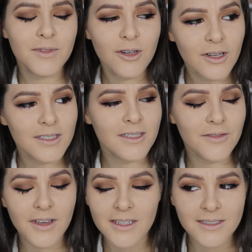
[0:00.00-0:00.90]
Nossa,
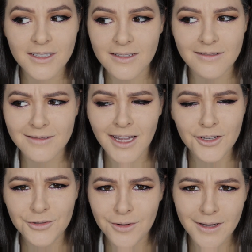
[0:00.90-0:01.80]
eu fiquei assim,
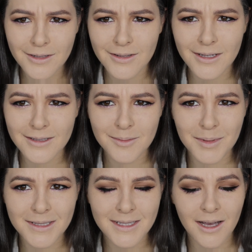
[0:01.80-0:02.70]
desde quando eu tenho esse
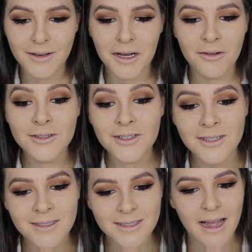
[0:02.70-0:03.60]
pincel e aonde
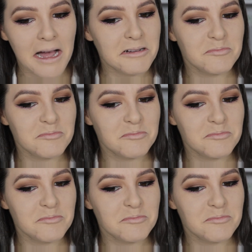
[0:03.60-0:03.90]
que está?